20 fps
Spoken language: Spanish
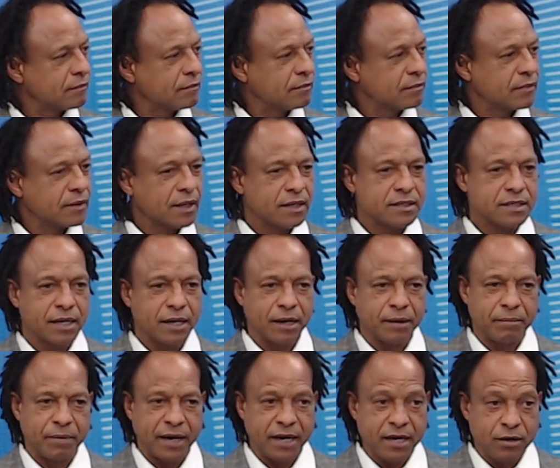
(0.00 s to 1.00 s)
ese
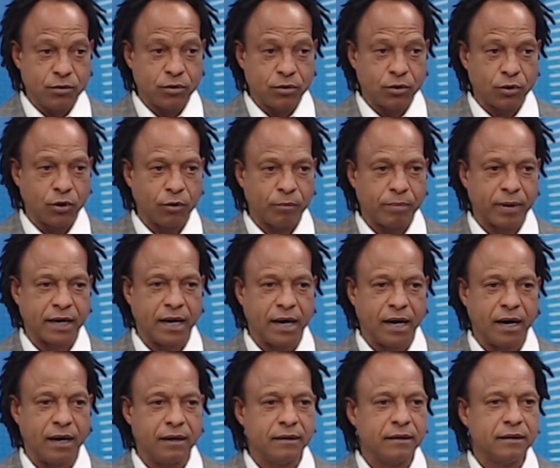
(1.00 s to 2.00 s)
vehículo
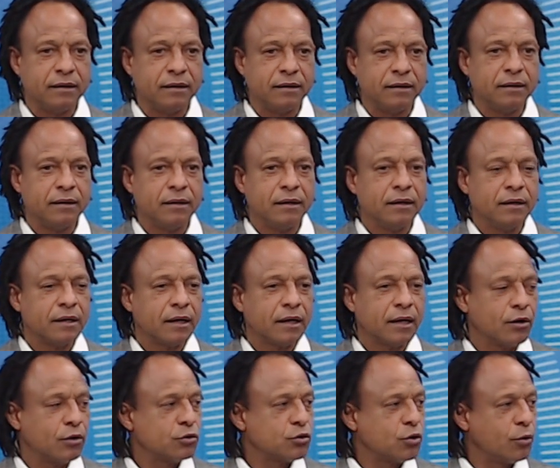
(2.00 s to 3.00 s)
para que
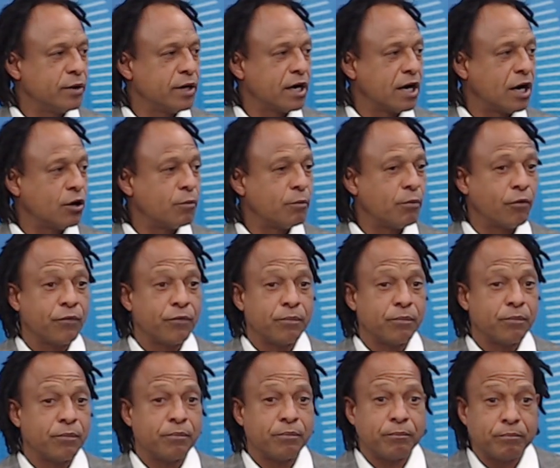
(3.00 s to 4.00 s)
los dominicanos
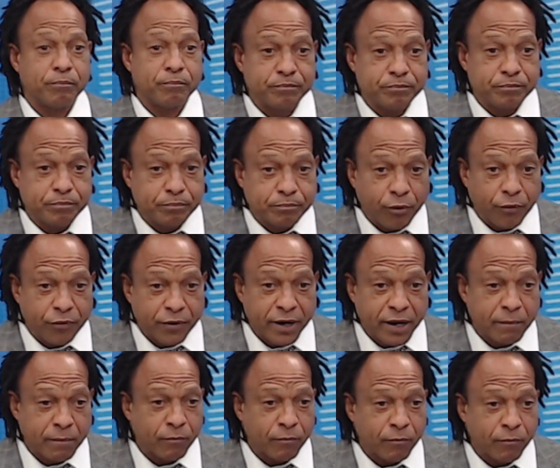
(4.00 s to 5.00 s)

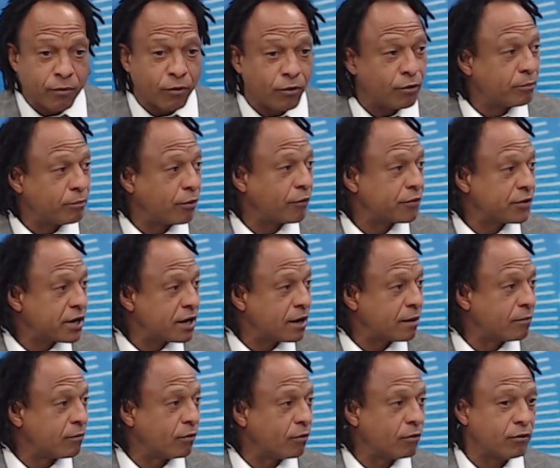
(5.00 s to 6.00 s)
podremos,
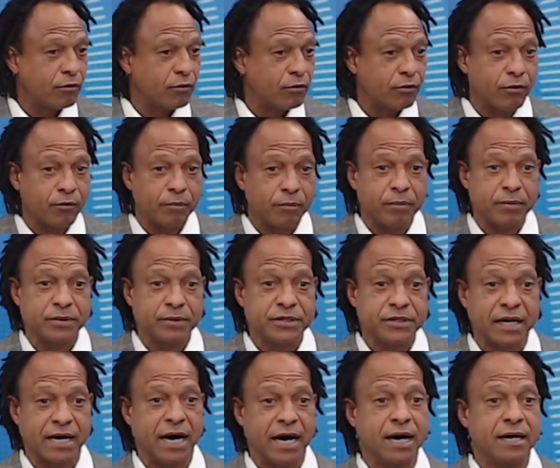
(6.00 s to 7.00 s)
podríamos
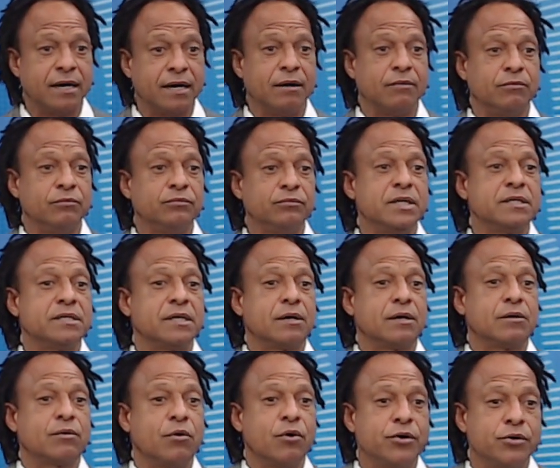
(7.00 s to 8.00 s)
llegar a un
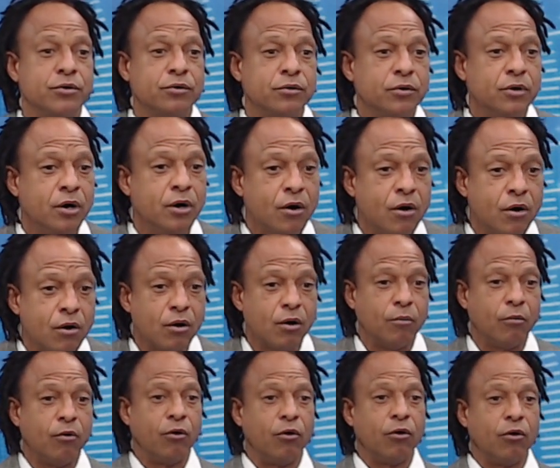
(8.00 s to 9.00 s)
desarrollo
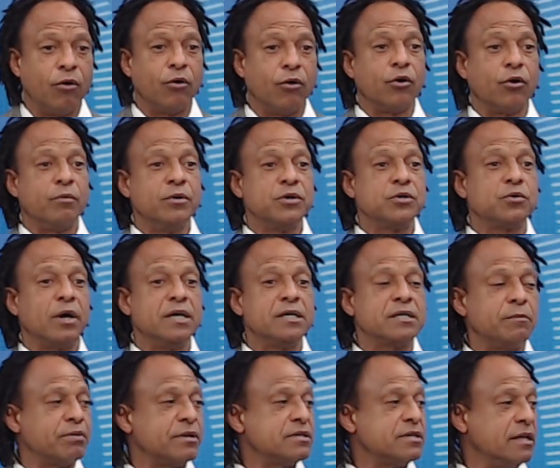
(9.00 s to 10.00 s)
como lo visualiza el
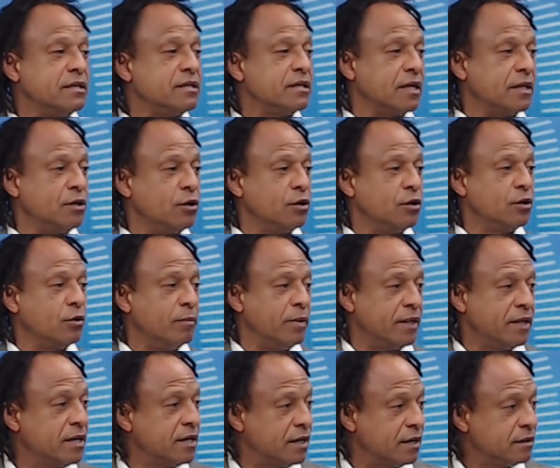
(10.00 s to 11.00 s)
presidente Danilo
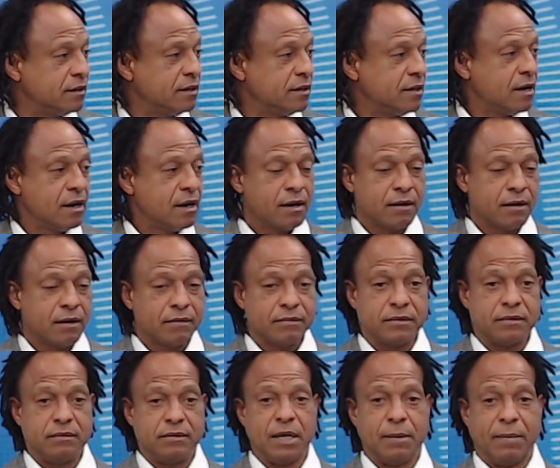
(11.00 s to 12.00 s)
Medina.
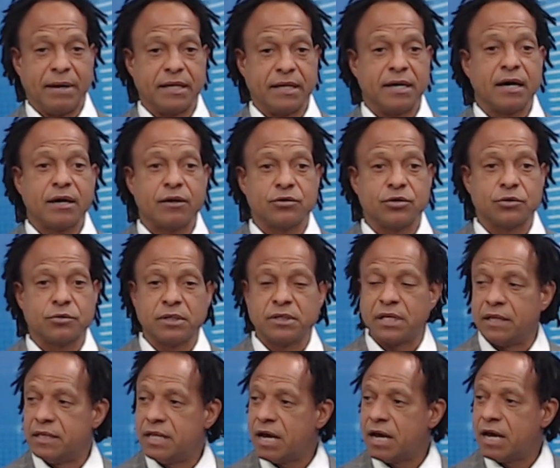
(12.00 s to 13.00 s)
De manera que nosotros
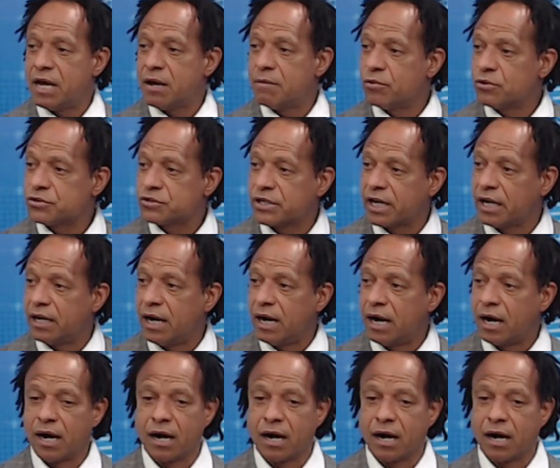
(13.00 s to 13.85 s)
entendemos que la